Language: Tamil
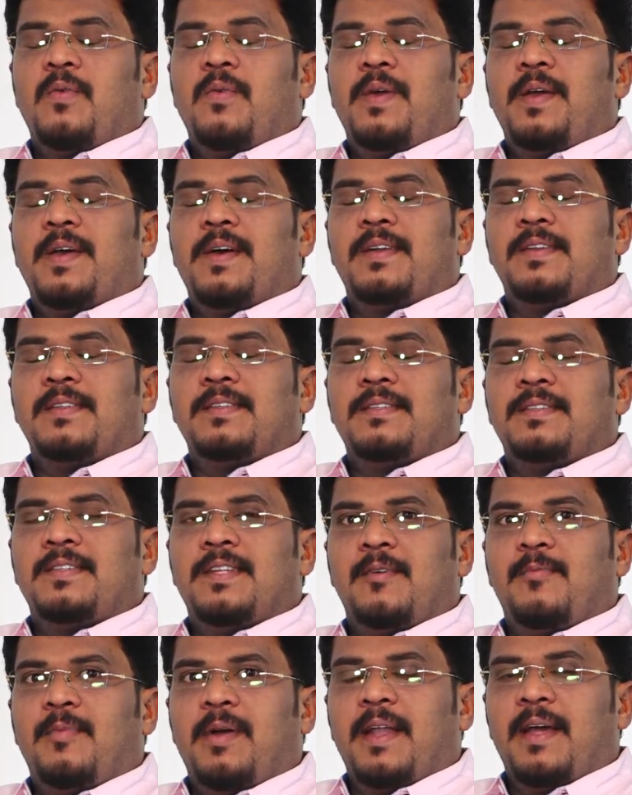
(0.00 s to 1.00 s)

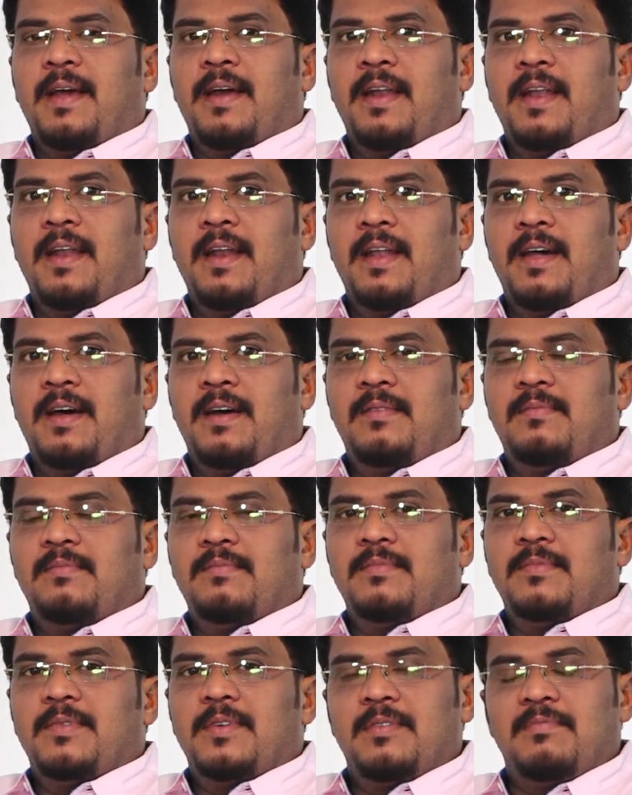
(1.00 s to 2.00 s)
உயர்ந்த மலைகள் எல்லாம்
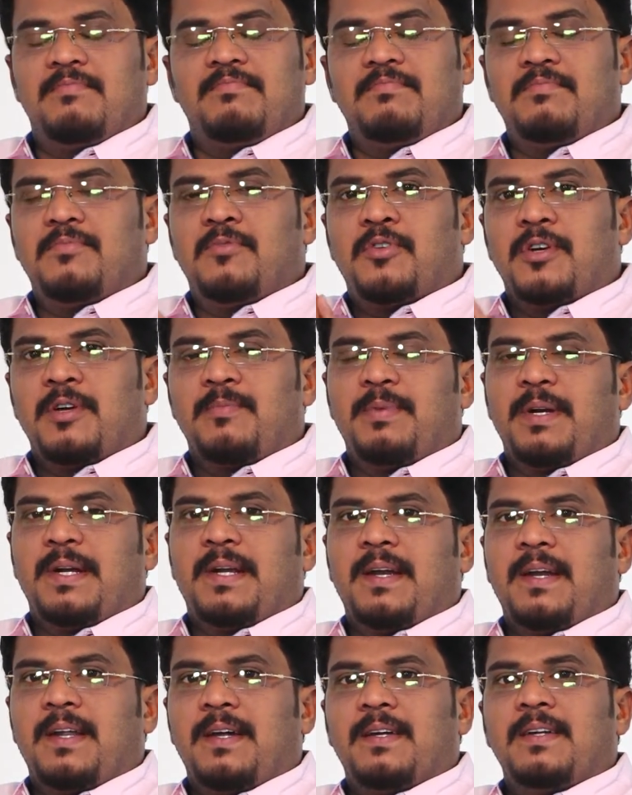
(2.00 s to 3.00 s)

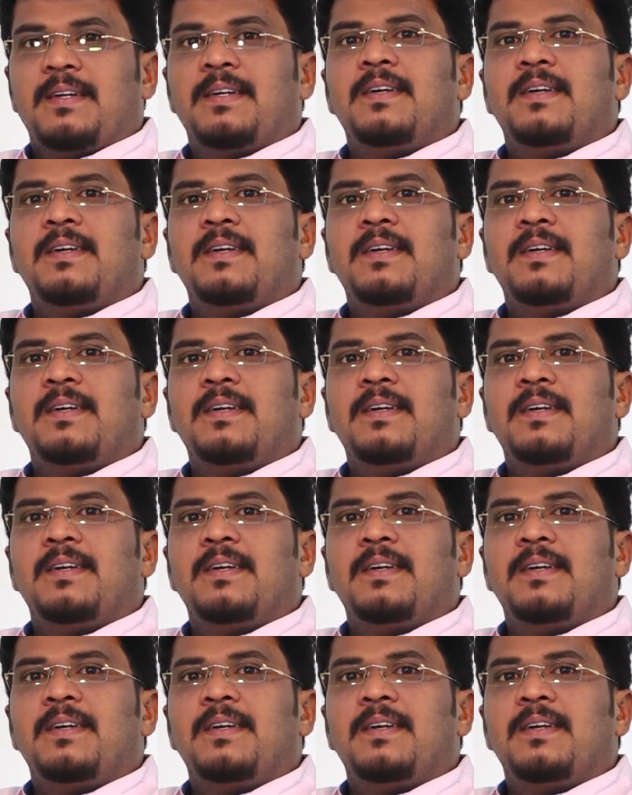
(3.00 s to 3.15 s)
மூடப்பட்டன